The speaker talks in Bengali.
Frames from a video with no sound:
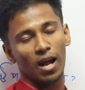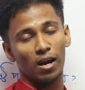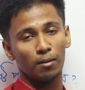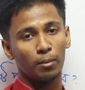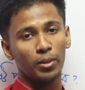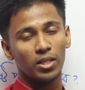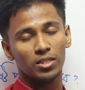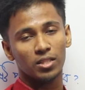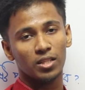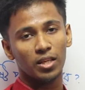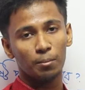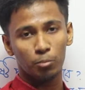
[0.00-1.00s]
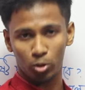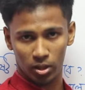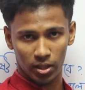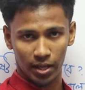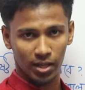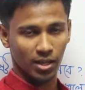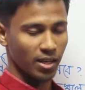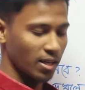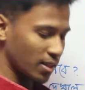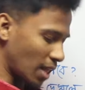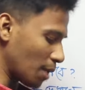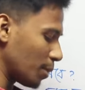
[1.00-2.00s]
খারাপভাবে নিচের দিকে পড়তে দেখে
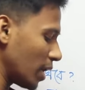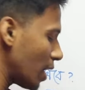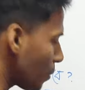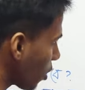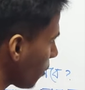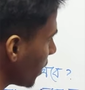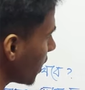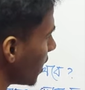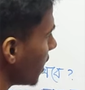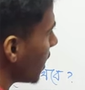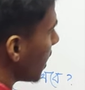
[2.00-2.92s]
তার মানে এবার হবে কি